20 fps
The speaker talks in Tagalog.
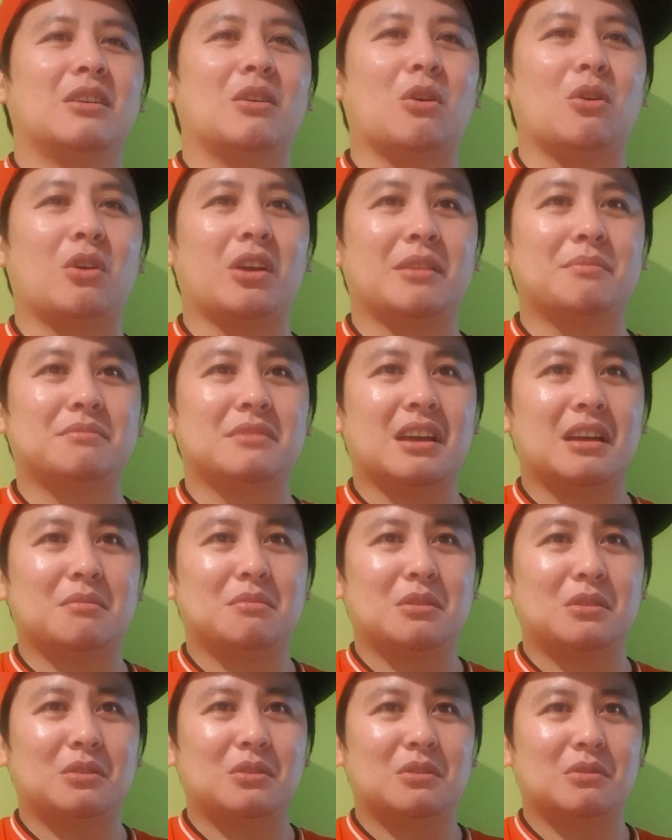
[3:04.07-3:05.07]

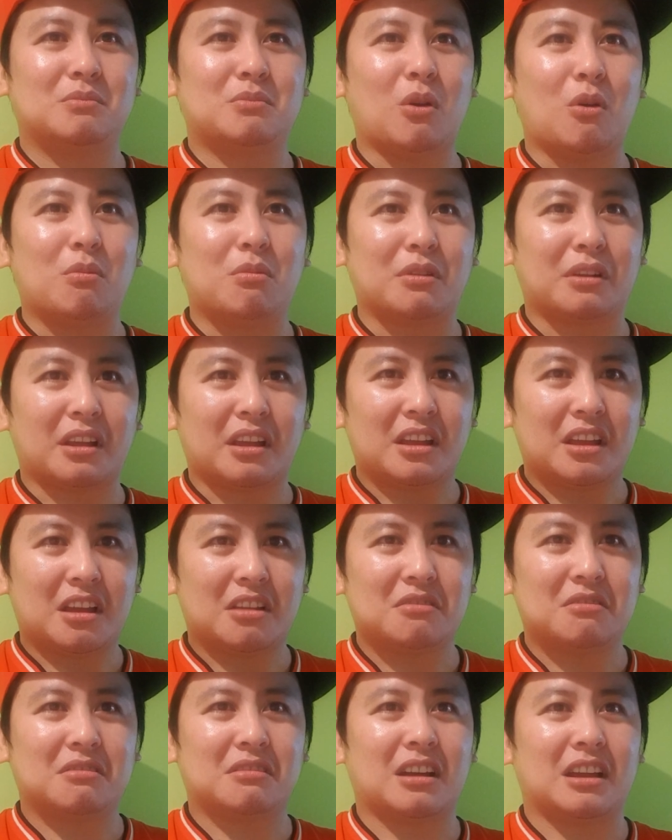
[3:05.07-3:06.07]
OFW yung pobre
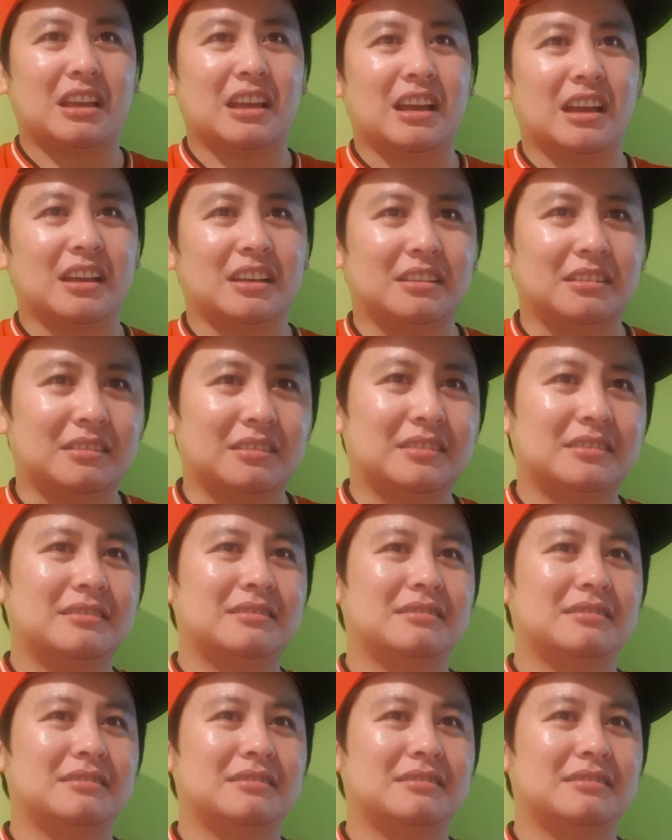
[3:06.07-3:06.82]
ano kaya yun